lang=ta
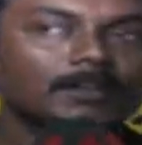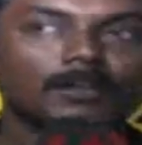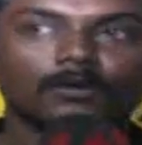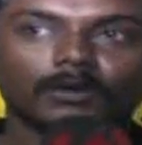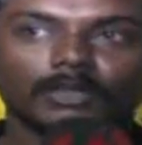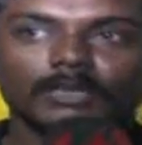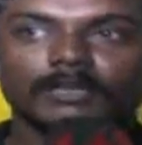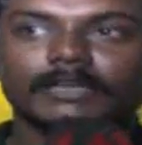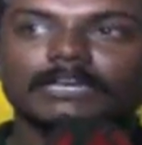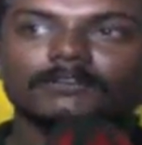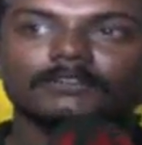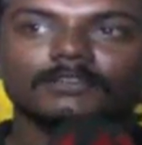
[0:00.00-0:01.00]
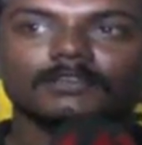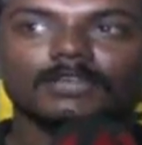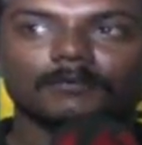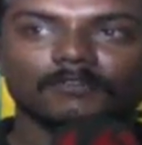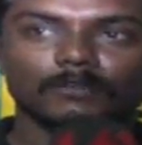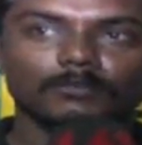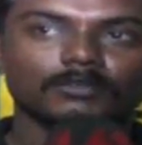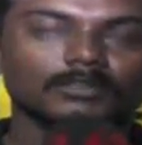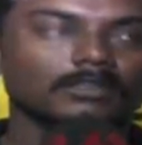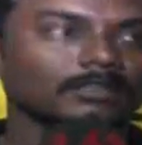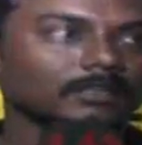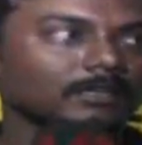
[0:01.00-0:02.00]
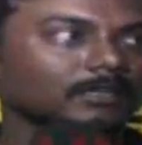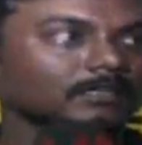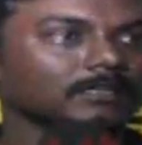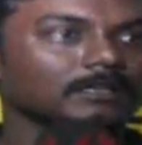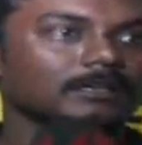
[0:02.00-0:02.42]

உடனே கண்டக்டர் வந்து நம்ம விழுப்புரத்தில் இருக்கிற இந்த